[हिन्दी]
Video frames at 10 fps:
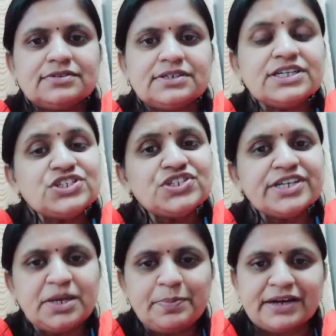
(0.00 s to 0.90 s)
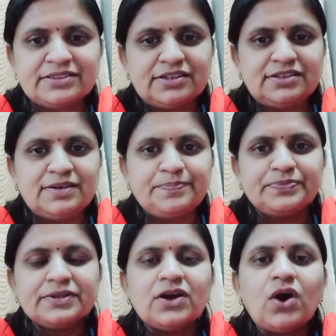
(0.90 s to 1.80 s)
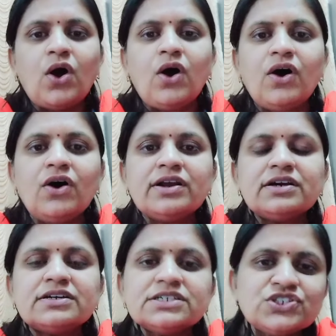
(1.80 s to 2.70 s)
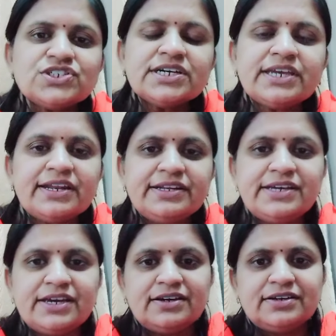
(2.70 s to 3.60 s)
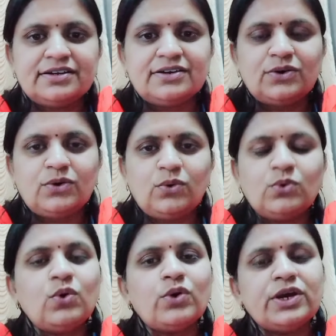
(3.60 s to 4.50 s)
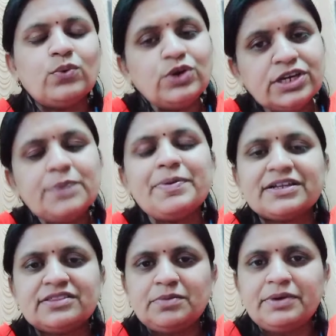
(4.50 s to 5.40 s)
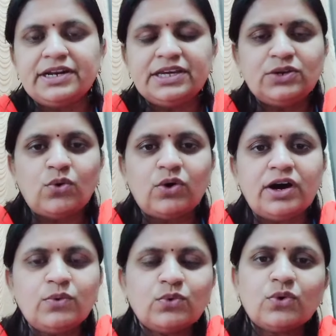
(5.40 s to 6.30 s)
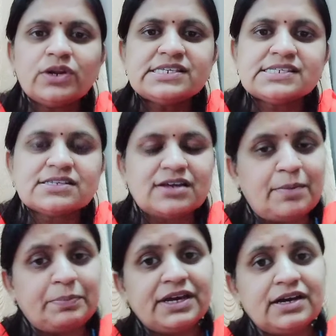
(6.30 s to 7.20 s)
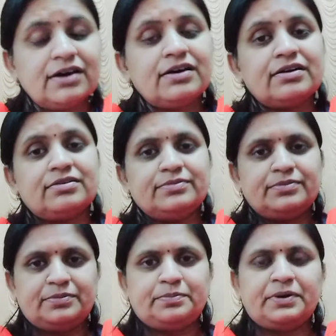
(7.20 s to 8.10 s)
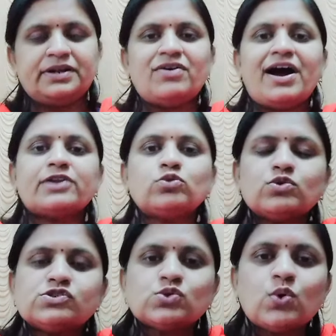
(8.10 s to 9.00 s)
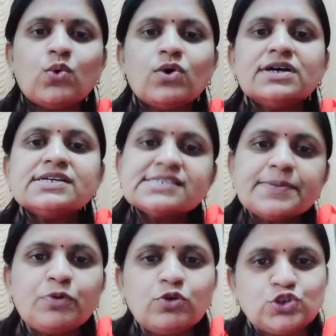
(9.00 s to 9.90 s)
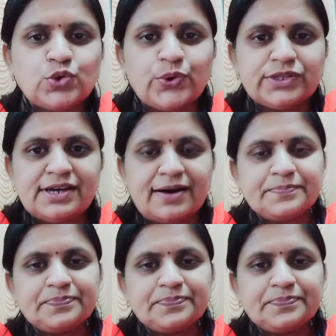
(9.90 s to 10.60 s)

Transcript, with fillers: कृष्ण की भक्त थी और कृष्ण के लिए उन्होंने उनकी भक्ति में लीन होकर उन्होंने अपने घर परिवार दोस्तों सबको छोड़ दिया